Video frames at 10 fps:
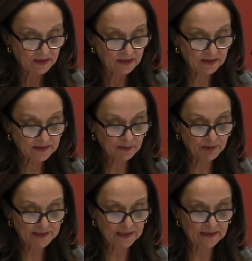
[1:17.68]
En esta
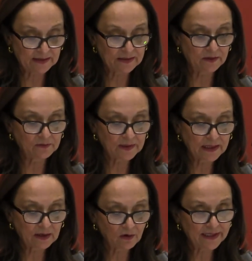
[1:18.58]
presentación
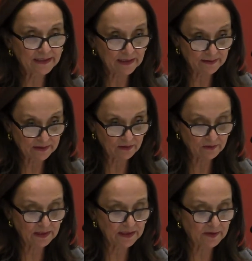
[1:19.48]
tengo la
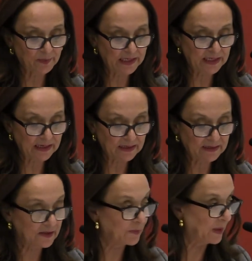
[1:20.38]
intención de explicar
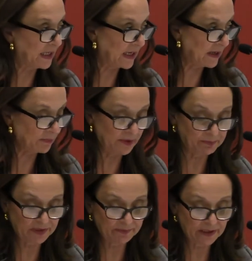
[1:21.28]
y explicarme
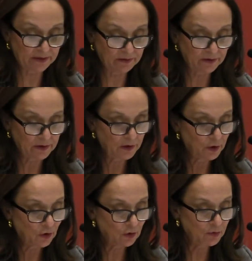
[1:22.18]
primero
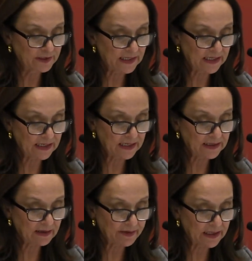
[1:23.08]
cómo es que llegué
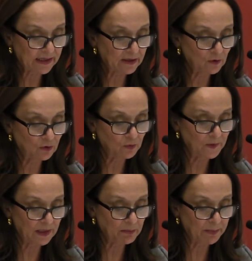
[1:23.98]
a trabajar con
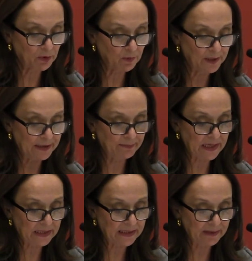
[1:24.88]
un tema
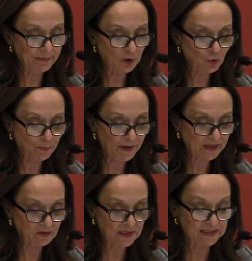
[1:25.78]
problema que me ha
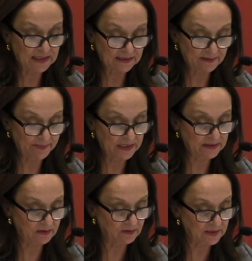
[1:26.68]
ocupado desde hace más
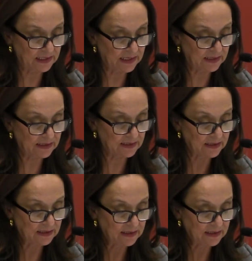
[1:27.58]
de dos décadas,